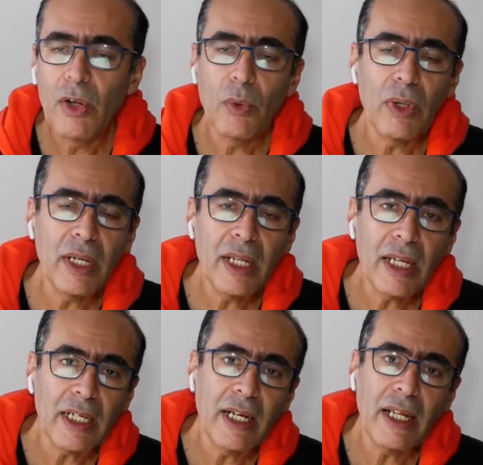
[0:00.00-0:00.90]
وإن هي
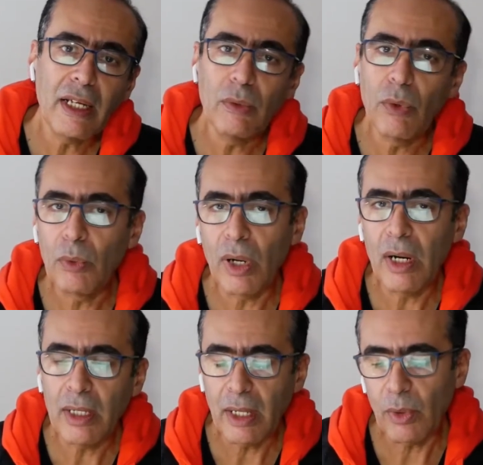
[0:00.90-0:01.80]
علاج
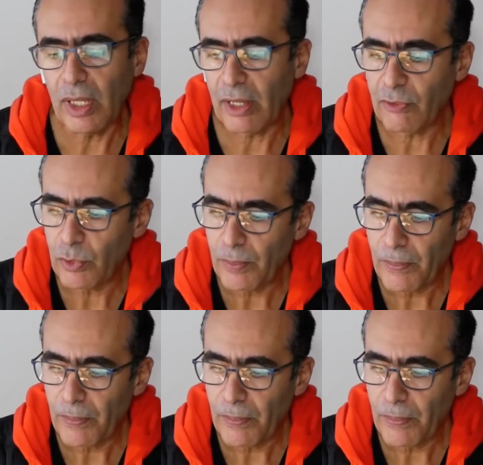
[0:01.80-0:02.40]
ووقاية وخلافه